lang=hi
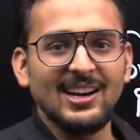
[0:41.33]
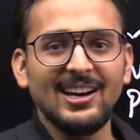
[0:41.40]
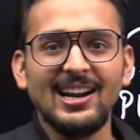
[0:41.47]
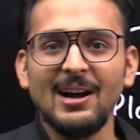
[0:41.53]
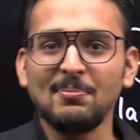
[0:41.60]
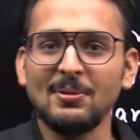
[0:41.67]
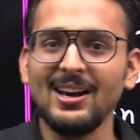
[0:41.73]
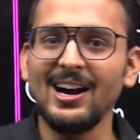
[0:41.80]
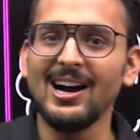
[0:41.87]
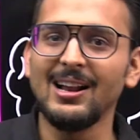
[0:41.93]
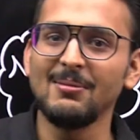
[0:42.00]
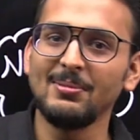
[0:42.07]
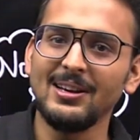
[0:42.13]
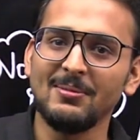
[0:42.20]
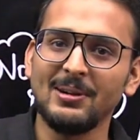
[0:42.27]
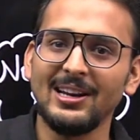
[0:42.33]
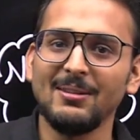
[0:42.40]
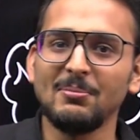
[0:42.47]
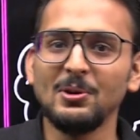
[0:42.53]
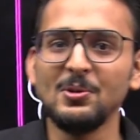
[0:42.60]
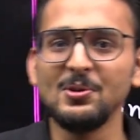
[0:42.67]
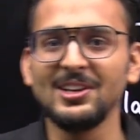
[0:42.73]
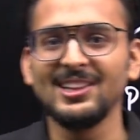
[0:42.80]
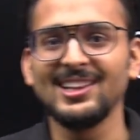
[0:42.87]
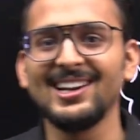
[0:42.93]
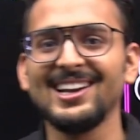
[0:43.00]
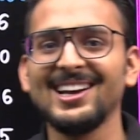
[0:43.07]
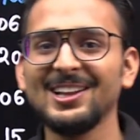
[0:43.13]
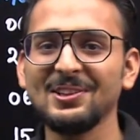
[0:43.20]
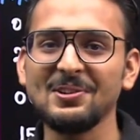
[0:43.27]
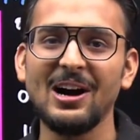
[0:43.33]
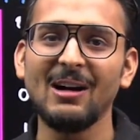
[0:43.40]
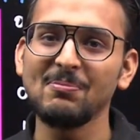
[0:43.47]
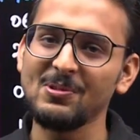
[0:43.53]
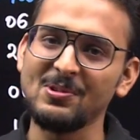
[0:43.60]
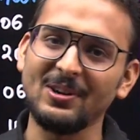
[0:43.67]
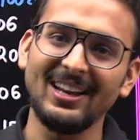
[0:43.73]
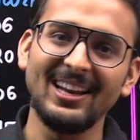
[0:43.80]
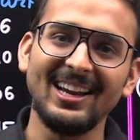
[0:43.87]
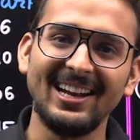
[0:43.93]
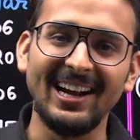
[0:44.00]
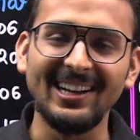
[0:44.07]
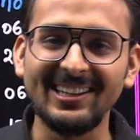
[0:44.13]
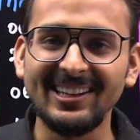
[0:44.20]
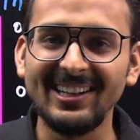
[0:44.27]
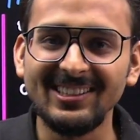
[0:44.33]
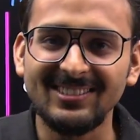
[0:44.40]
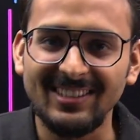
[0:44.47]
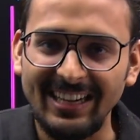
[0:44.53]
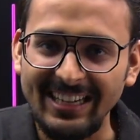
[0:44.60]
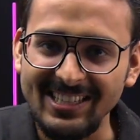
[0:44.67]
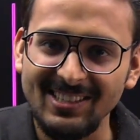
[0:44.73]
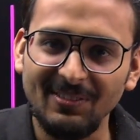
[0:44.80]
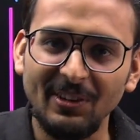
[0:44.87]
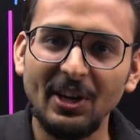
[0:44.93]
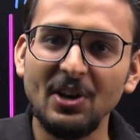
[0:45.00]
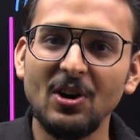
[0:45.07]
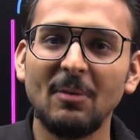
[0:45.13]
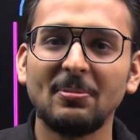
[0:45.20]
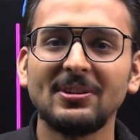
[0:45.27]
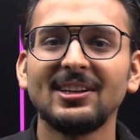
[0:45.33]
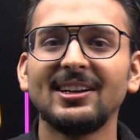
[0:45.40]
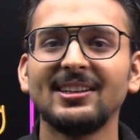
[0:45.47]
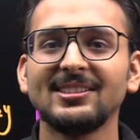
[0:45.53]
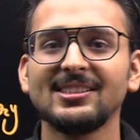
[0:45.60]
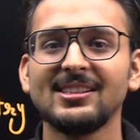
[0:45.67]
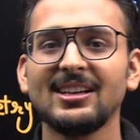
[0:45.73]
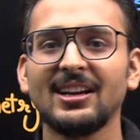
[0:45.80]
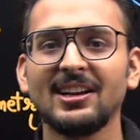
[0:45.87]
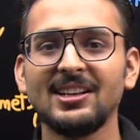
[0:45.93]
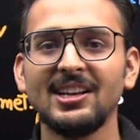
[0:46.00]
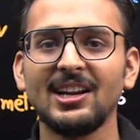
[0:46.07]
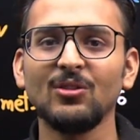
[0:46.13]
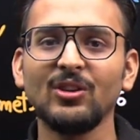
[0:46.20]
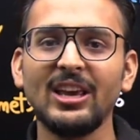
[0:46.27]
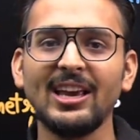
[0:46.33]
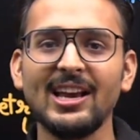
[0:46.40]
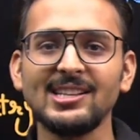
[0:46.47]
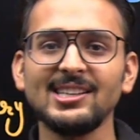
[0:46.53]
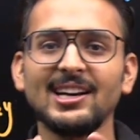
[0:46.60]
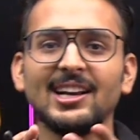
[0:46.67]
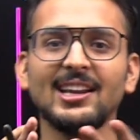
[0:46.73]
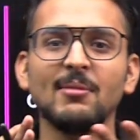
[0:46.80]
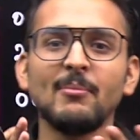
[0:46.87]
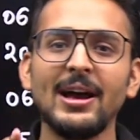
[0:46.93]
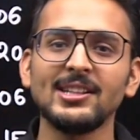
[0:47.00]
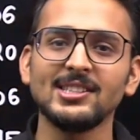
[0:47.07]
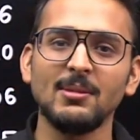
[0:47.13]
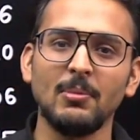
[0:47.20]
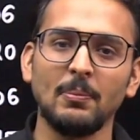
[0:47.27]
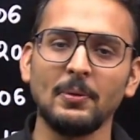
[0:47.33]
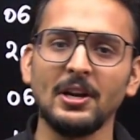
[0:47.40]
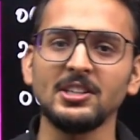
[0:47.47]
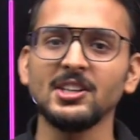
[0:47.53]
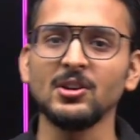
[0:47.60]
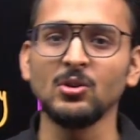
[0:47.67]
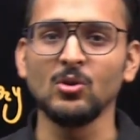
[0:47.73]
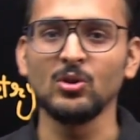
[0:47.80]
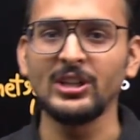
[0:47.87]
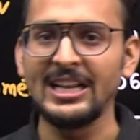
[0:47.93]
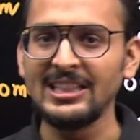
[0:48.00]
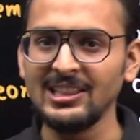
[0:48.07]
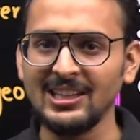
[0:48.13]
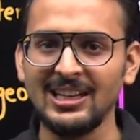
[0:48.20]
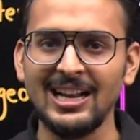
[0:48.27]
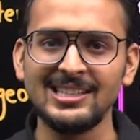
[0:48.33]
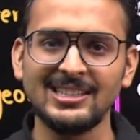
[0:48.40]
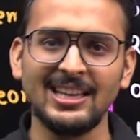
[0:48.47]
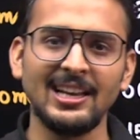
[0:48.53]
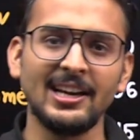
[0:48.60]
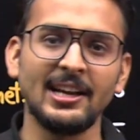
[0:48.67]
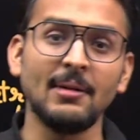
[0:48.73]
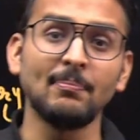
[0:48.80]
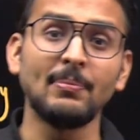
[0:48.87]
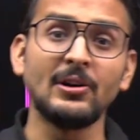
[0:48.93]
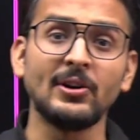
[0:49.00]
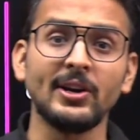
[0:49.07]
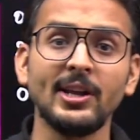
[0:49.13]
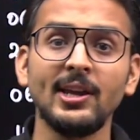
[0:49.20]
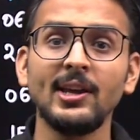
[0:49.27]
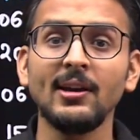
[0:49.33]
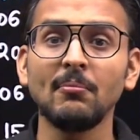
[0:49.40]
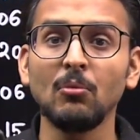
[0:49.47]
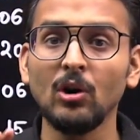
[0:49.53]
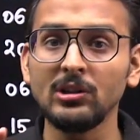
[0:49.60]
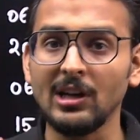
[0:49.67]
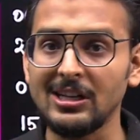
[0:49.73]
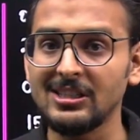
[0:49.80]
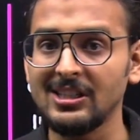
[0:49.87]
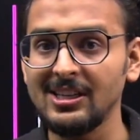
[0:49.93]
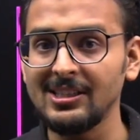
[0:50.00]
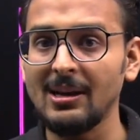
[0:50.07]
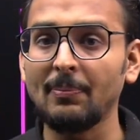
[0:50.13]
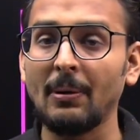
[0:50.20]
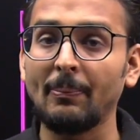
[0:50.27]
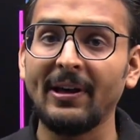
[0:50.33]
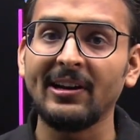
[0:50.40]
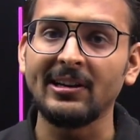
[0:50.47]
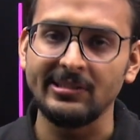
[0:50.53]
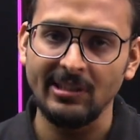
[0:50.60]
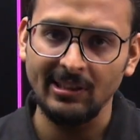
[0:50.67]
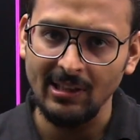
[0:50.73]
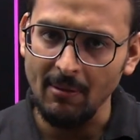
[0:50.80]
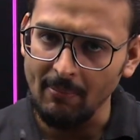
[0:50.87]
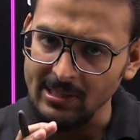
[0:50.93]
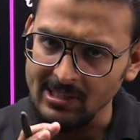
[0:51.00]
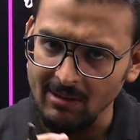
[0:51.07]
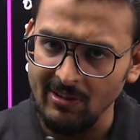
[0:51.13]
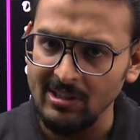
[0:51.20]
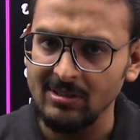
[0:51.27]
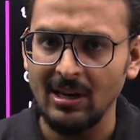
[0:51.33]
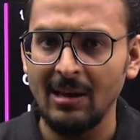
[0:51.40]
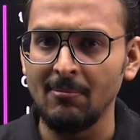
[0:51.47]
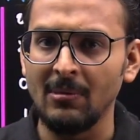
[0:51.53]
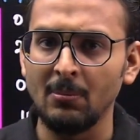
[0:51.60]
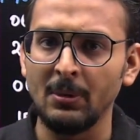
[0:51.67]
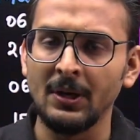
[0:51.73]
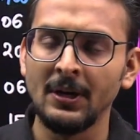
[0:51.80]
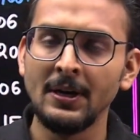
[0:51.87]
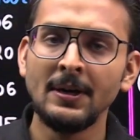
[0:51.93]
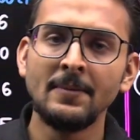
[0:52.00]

अगर आपके हाल भी हमारे बिडू की तरह हैं तो आप लोगों के लिए 90 डे स्ट्रैटेजी वीडियो आपके साथ डिस्कस करने जा रहा हूँ कि कैसे करके मैथ्स की प्रिपरेशन को टेंथ क्लास के लिए अगर आप पढ़ रहे हैं बहुत अच्छे से आप प्रिपेयर कर सकते हैं बचे हुए इस टाइम में भी